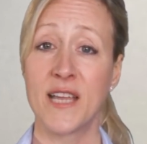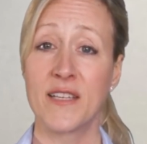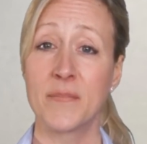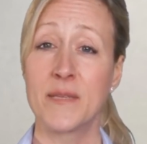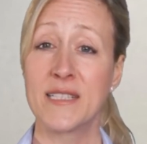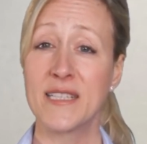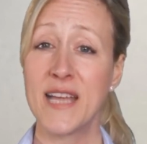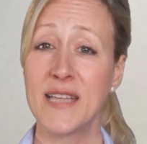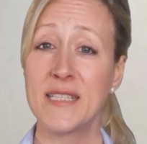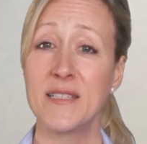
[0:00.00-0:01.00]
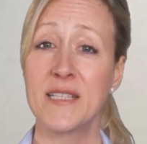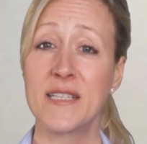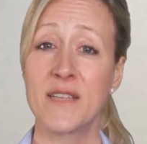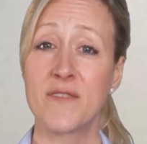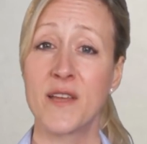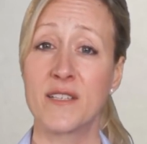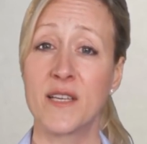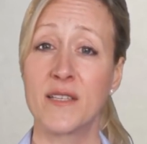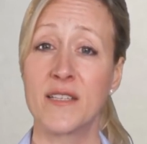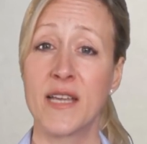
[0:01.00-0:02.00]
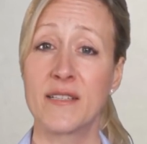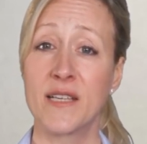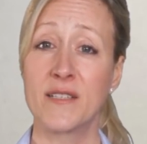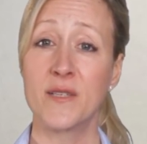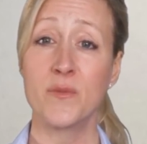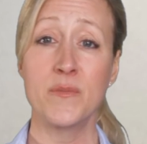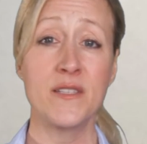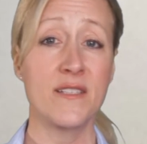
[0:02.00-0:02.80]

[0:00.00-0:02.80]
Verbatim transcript: Dachhimmels in einigen dieser Fahrzeuge neigt dazu,